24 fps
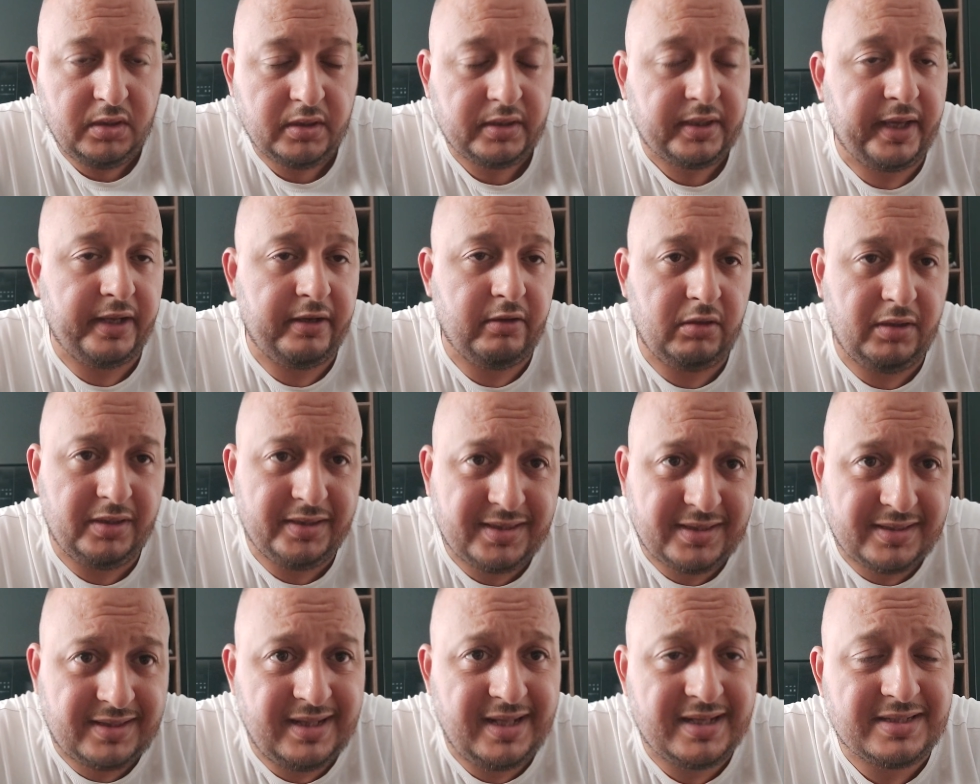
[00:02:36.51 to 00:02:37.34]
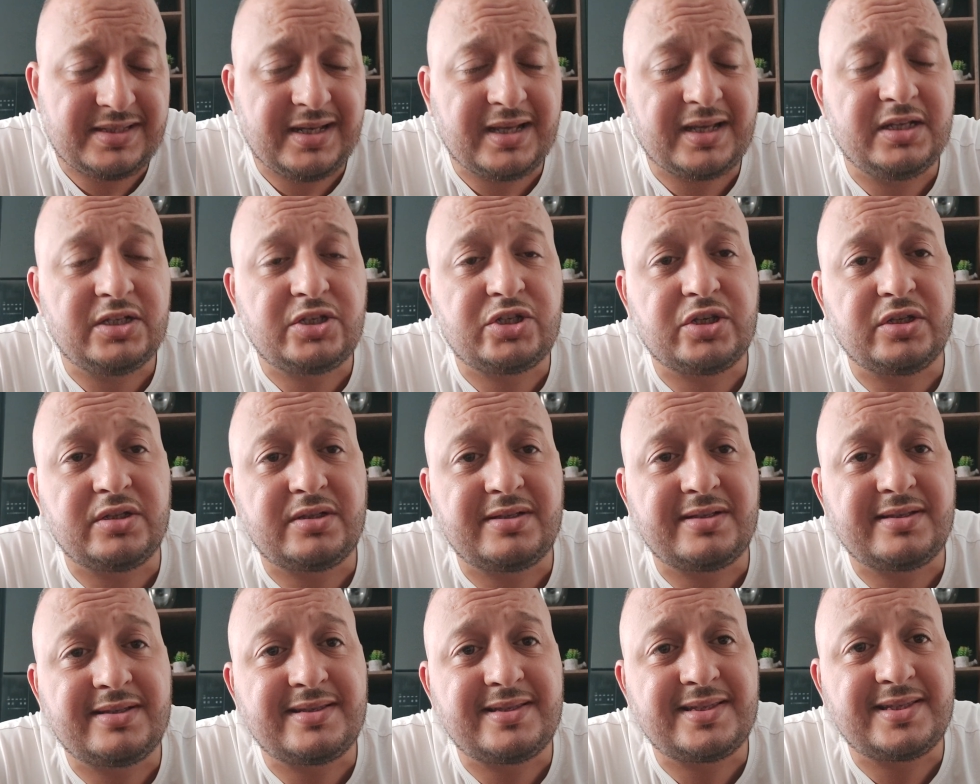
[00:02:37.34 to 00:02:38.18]
كانوا عندك ثلاثه كتشد
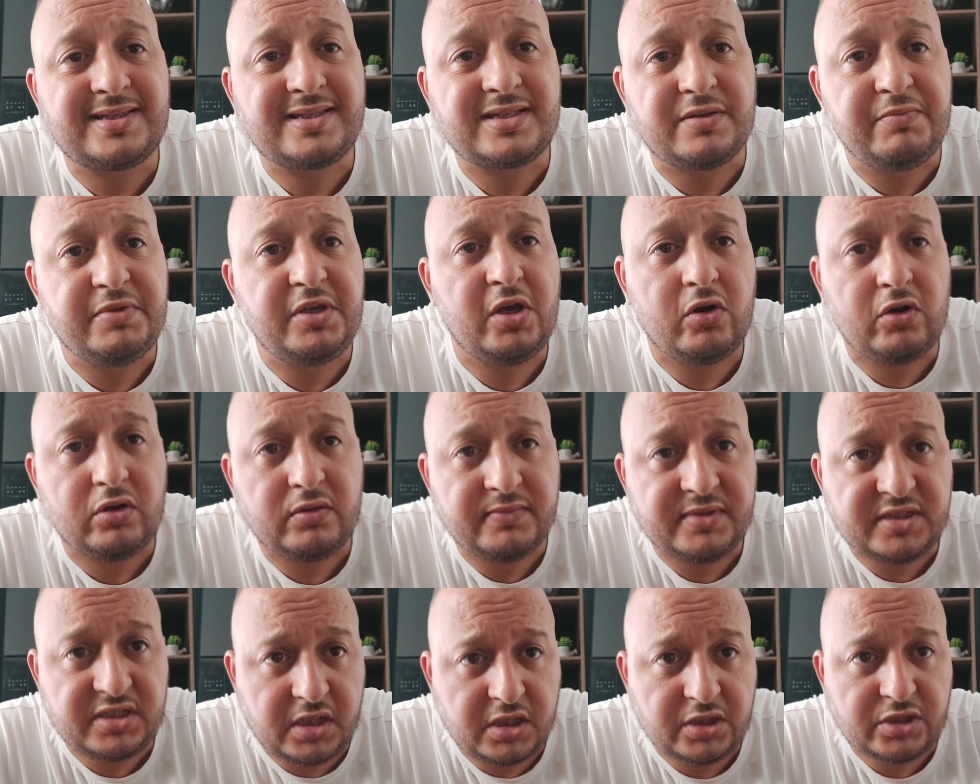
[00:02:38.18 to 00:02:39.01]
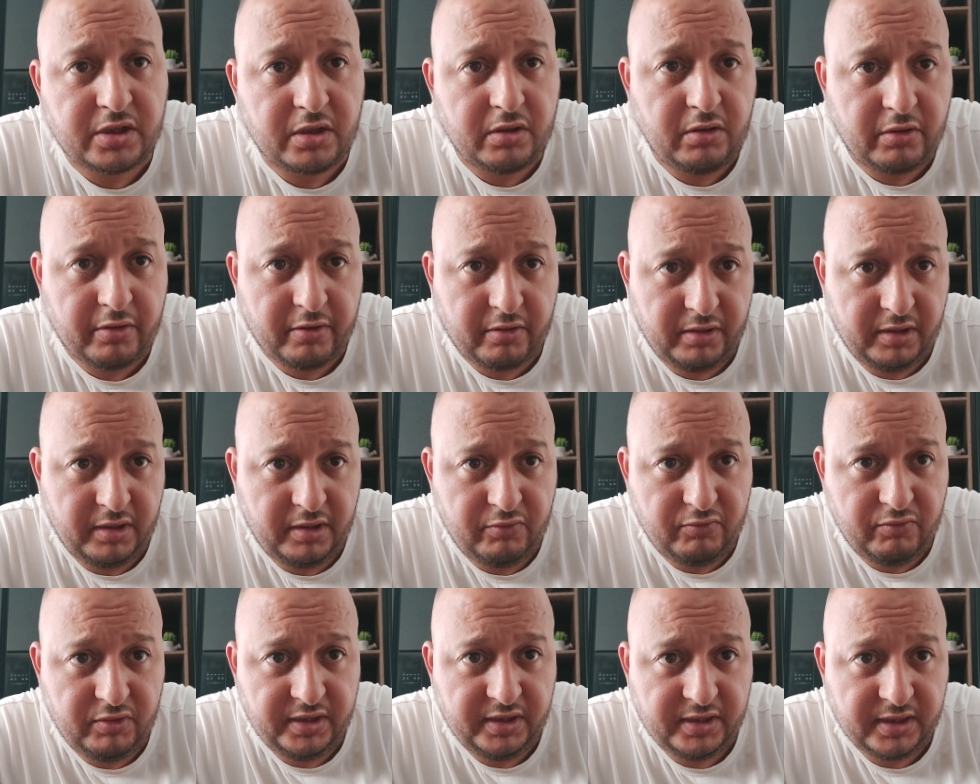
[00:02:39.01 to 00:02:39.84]
615 اورو على
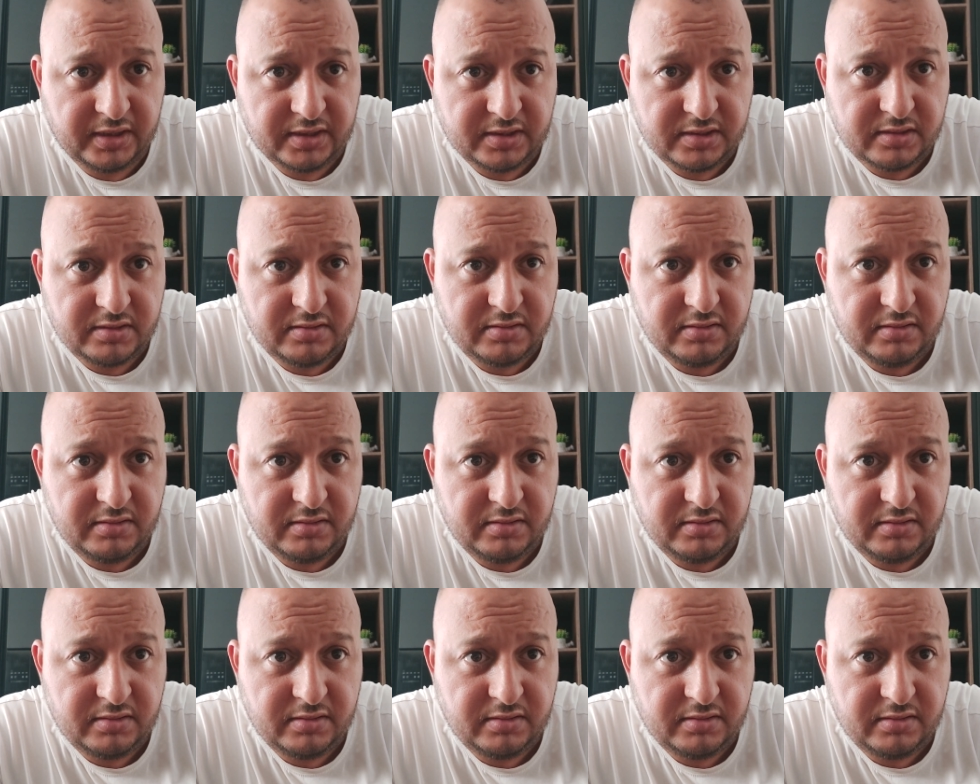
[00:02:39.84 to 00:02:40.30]
الوليدات